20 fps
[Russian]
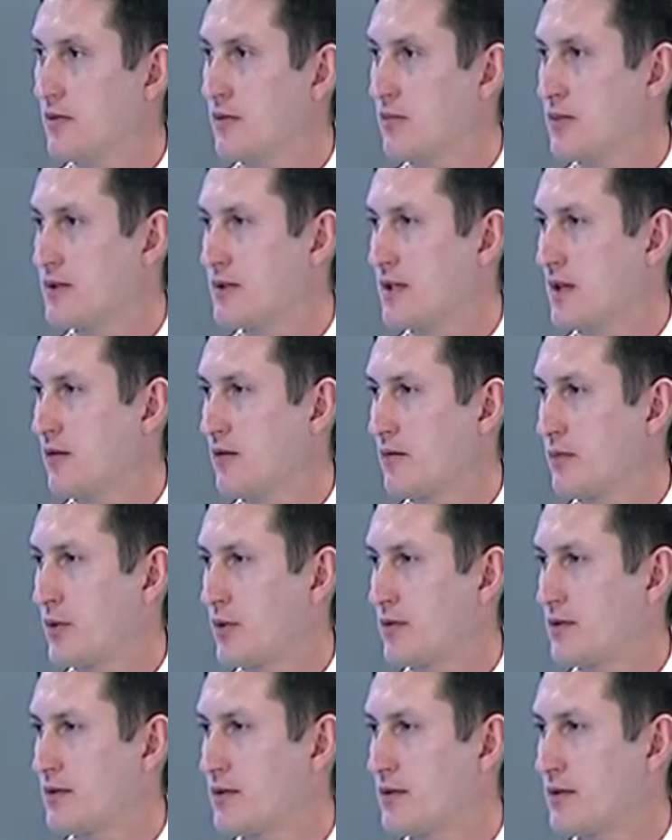бы поставил
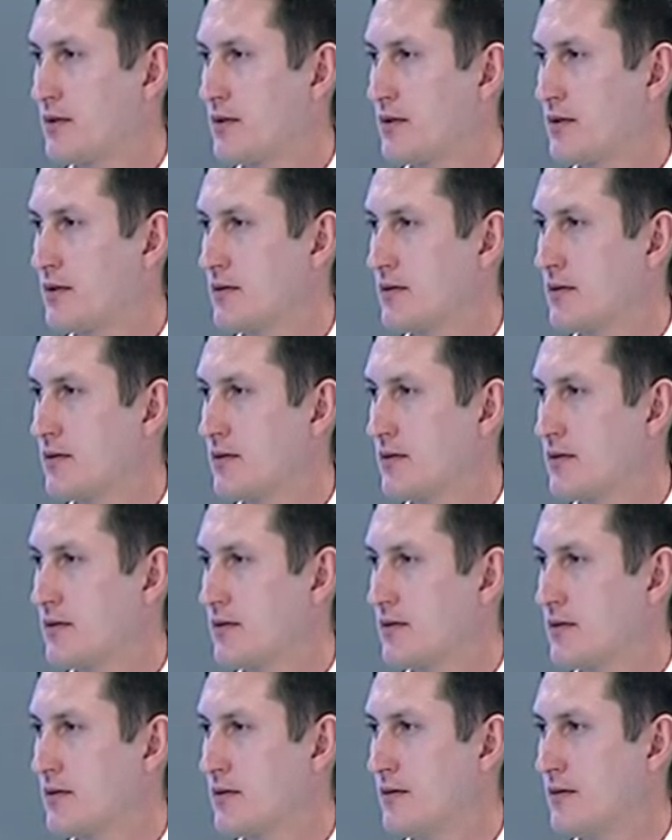вопрос
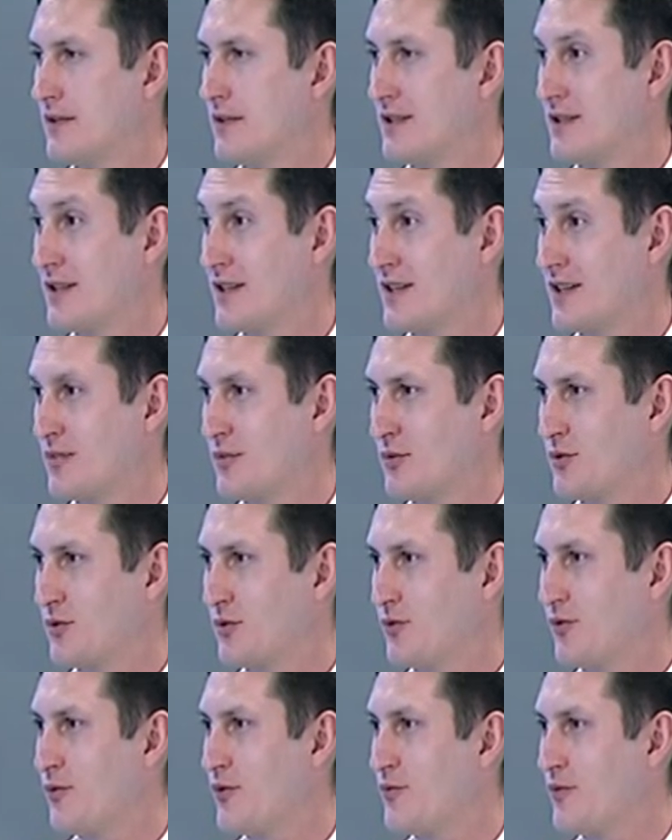несколько
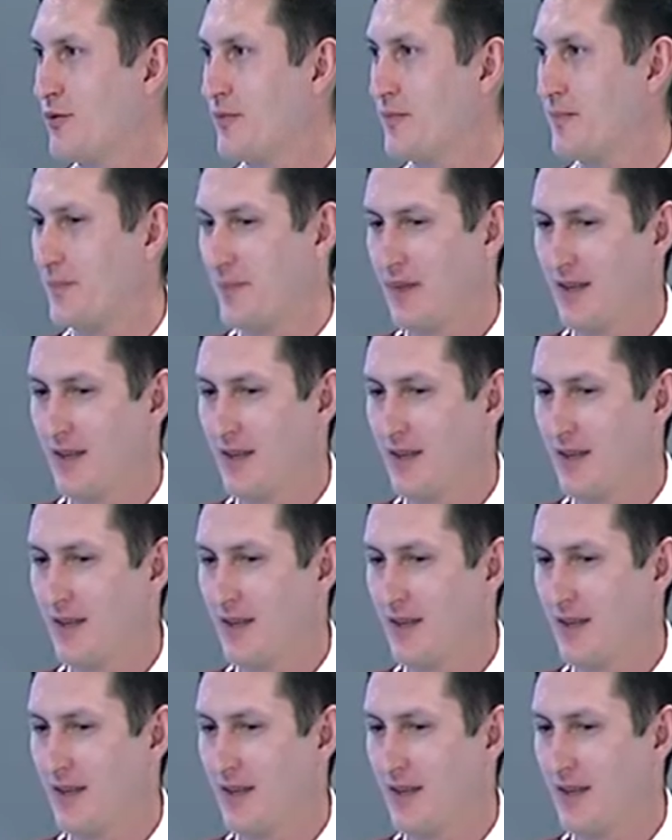по-другому.